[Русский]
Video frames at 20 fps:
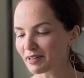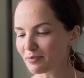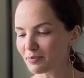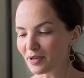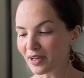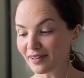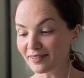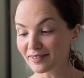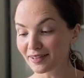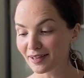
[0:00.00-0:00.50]

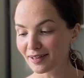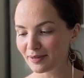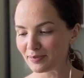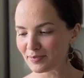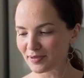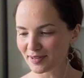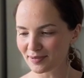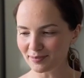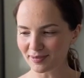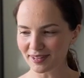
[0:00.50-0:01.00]

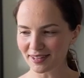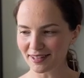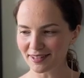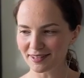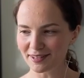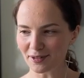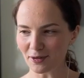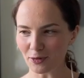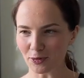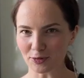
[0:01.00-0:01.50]
Ребята,
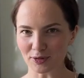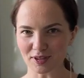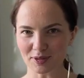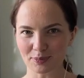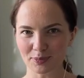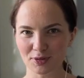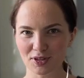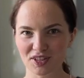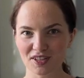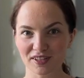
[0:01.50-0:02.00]
посмотрите, какой у
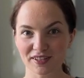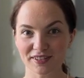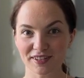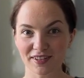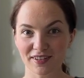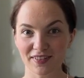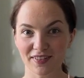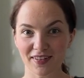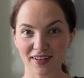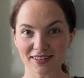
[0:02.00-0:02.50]
нас
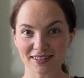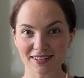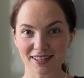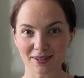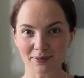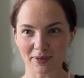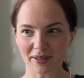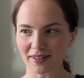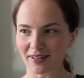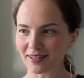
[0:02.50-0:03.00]
получился
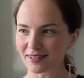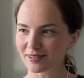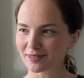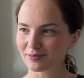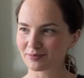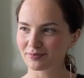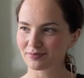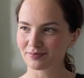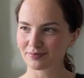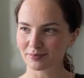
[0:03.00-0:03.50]
классный лимонад.
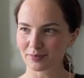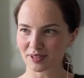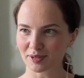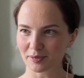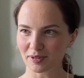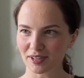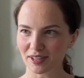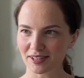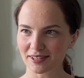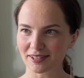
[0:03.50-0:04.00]

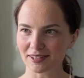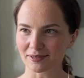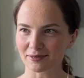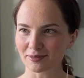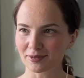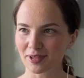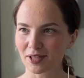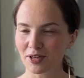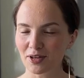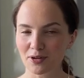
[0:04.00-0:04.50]
Посмотрите,
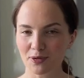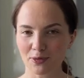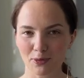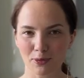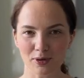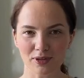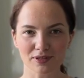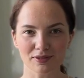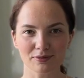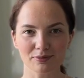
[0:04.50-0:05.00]

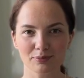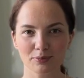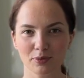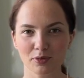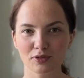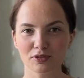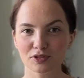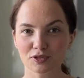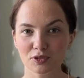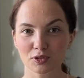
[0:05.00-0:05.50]
он
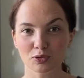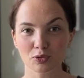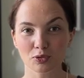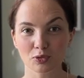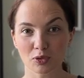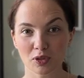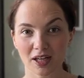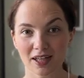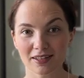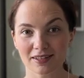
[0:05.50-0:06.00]
полностью
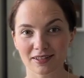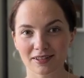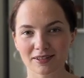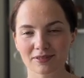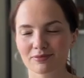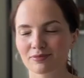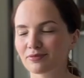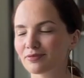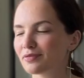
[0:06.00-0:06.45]
натуральный,